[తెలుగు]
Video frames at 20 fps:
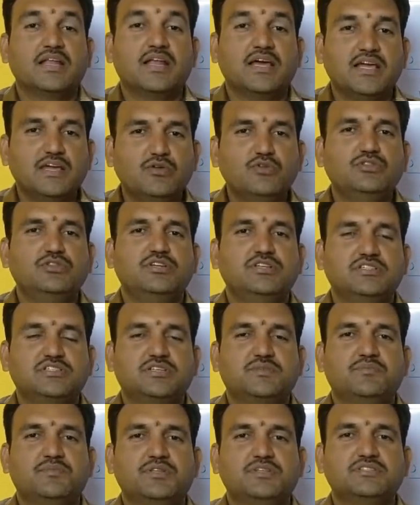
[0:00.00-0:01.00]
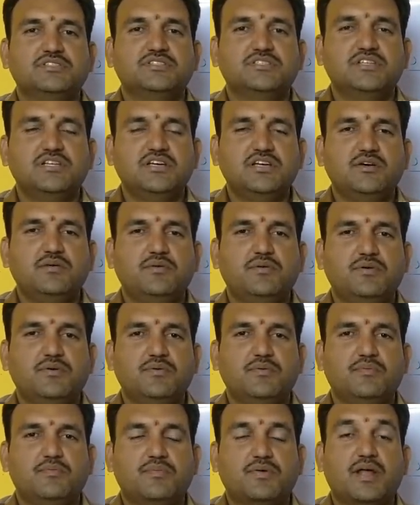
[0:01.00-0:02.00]
నైరుతికి సంబంధించిన
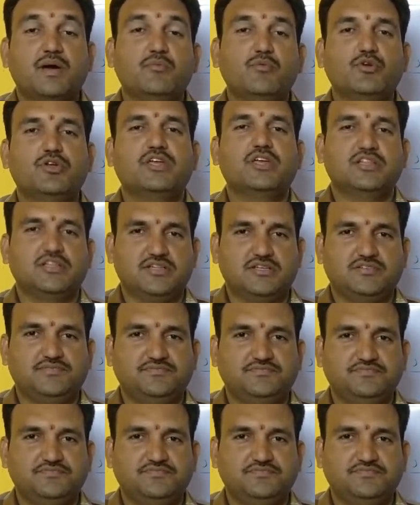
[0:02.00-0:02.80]
ప్రాముఖ్యత